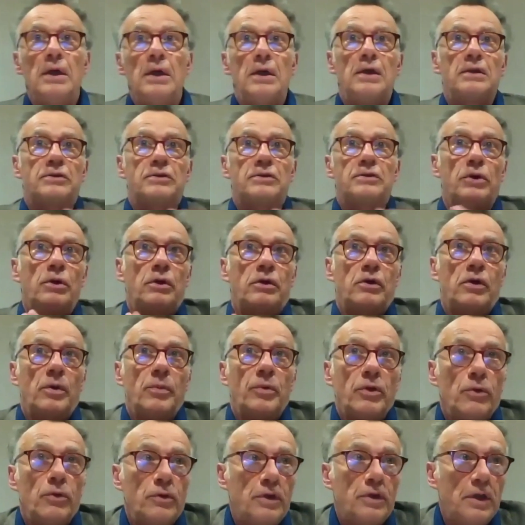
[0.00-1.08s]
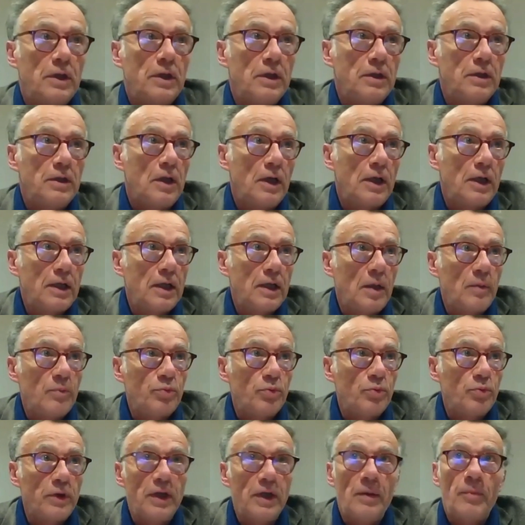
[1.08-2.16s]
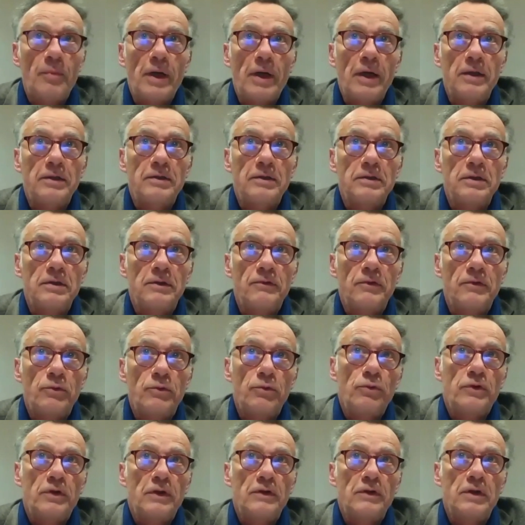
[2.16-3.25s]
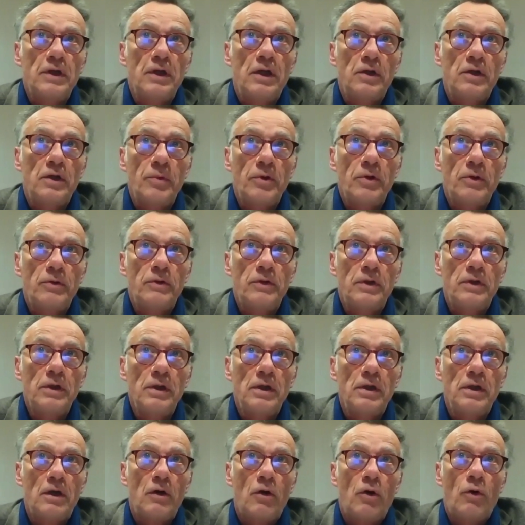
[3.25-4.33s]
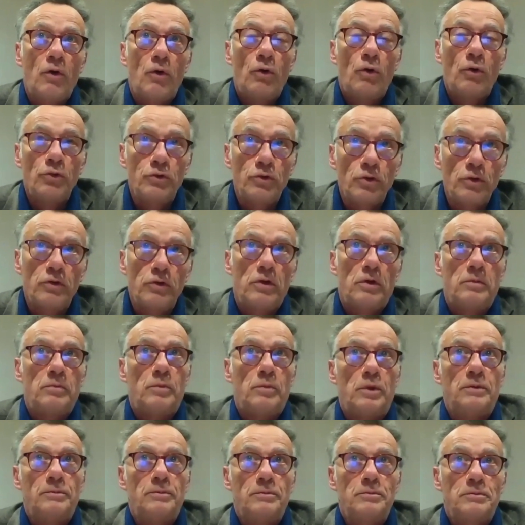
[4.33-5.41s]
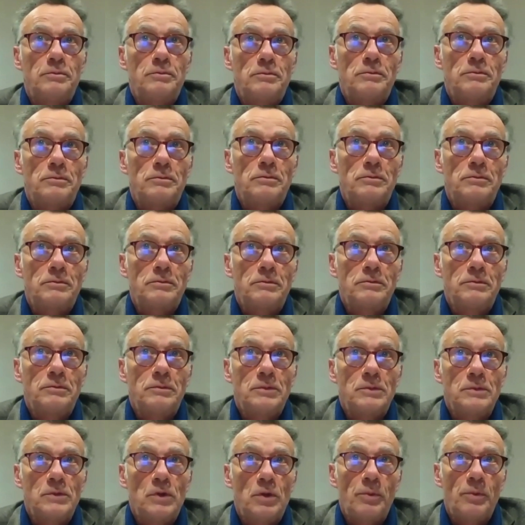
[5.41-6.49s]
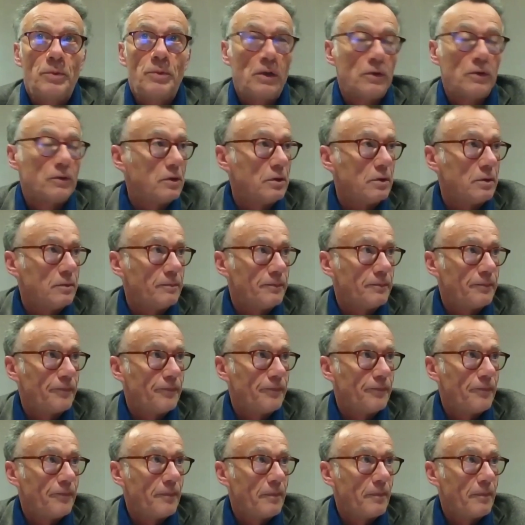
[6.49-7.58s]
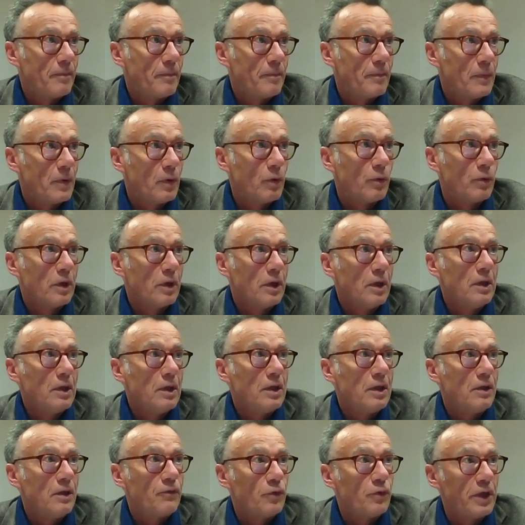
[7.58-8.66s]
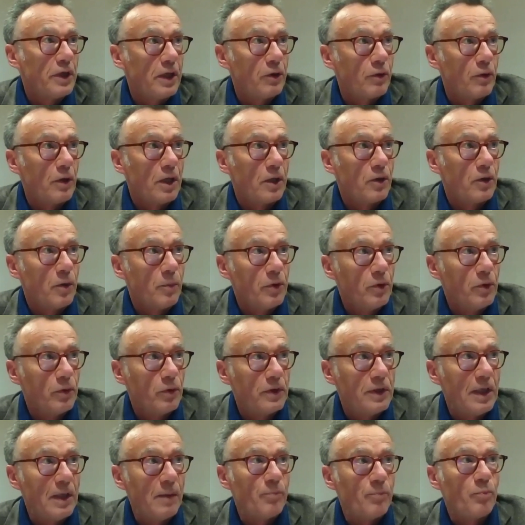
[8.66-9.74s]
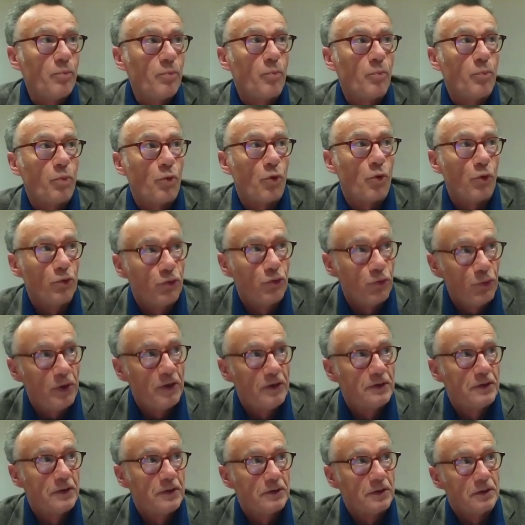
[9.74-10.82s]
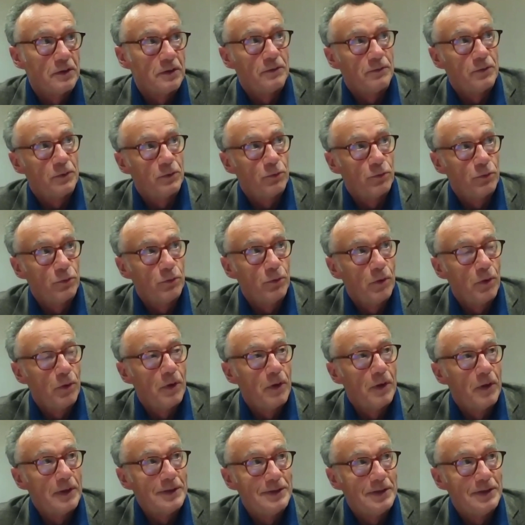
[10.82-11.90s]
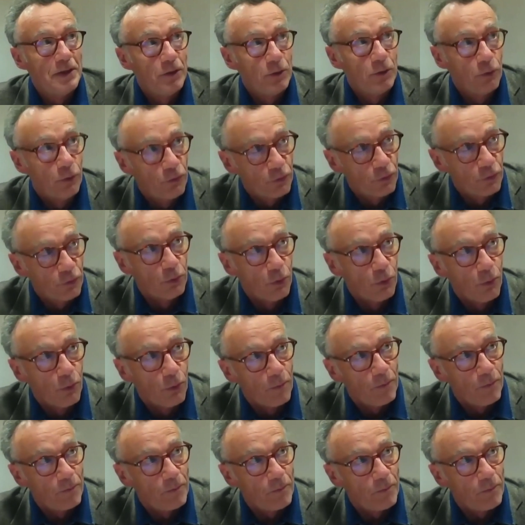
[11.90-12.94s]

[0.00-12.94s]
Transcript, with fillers: La seule communauté dans laquelle pourraient apparaître des individus, ce serait la communauté autonome, comme il l'entend. Donc, il faudrait que la communauté produise des individus dignes de ce nom.